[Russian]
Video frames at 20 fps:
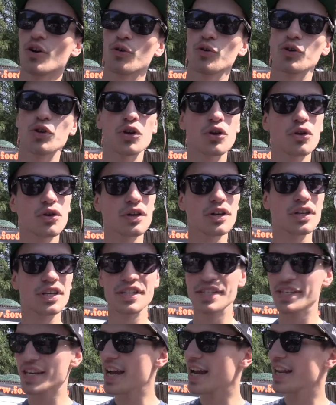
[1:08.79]
у нее
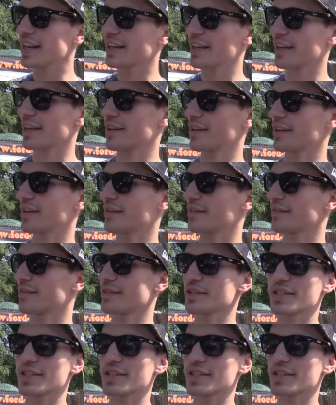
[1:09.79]
идеальная,